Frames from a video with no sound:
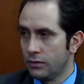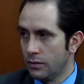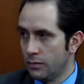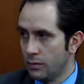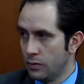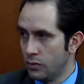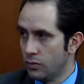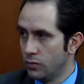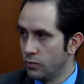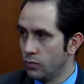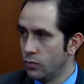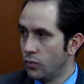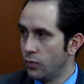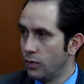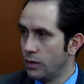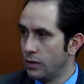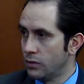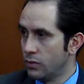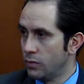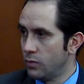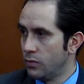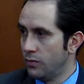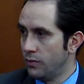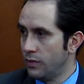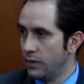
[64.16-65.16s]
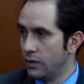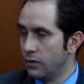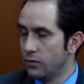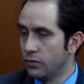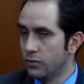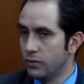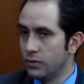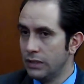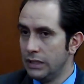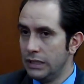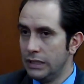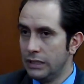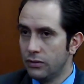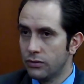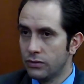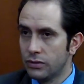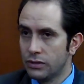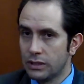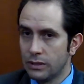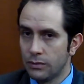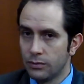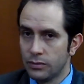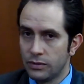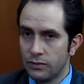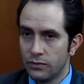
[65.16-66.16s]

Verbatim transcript: servicios móviles como fijos y nos estamos